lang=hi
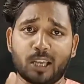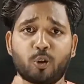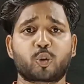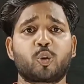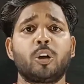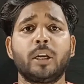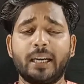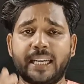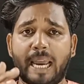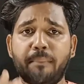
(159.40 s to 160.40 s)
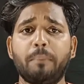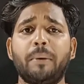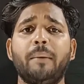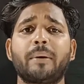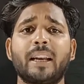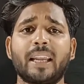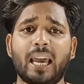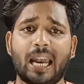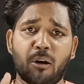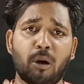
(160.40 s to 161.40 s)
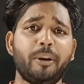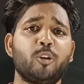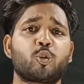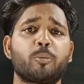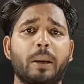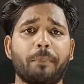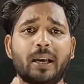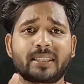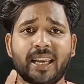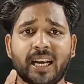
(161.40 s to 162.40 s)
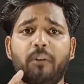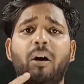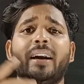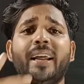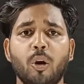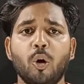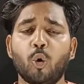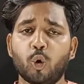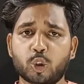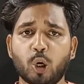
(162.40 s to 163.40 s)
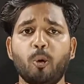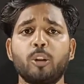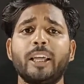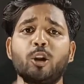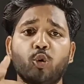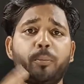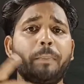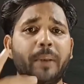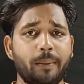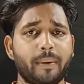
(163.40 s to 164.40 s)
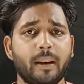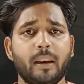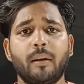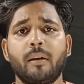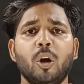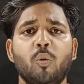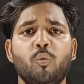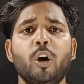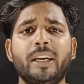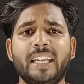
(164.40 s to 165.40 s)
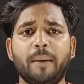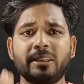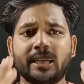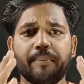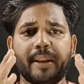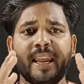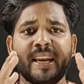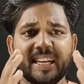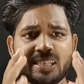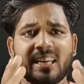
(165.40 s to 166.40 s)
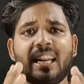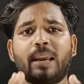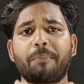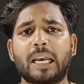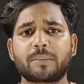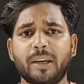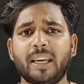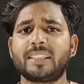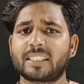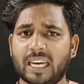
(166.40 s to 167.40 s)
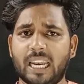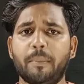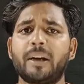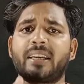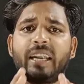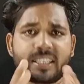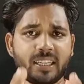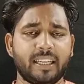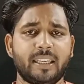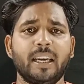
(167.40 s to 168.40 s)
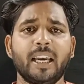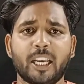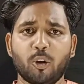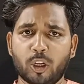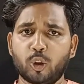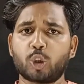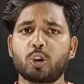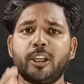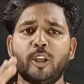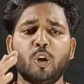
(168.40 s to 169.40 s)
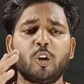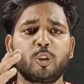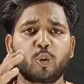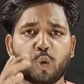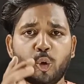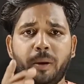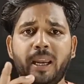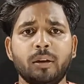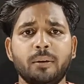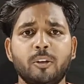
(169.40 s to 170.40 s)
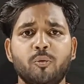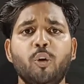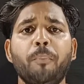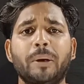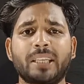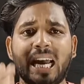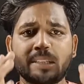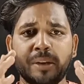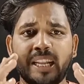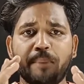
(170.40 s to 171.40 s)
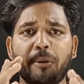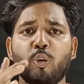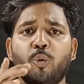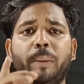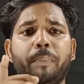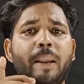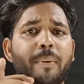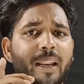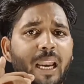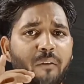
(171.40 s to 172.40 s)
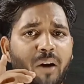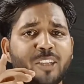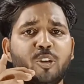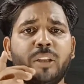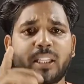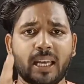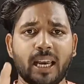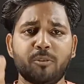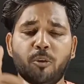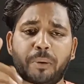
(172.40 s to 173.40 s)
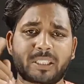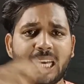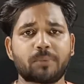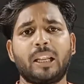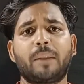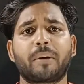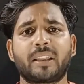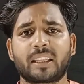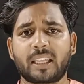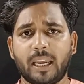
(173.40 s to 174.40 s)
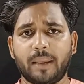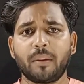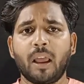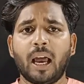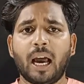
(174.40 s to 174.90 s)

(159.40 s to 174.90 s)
जी हाँ दोस्तों डायमंड प्ले बटन के अलावा भी यूट्यूब के पास एक अवार्ड है उसको बोलते हैं रूबी प्ले बटन वो इंडिया में सिर्फ एक ही चैनल के पास में है जिसका नाम है टी सीरीज क्योंकि दोस्तों ये जो यूट्यूब है वो 50 मिलियन पर रूबी प्ले बटन अवार्ड जो देता है वो 50 मिलियन पर देता है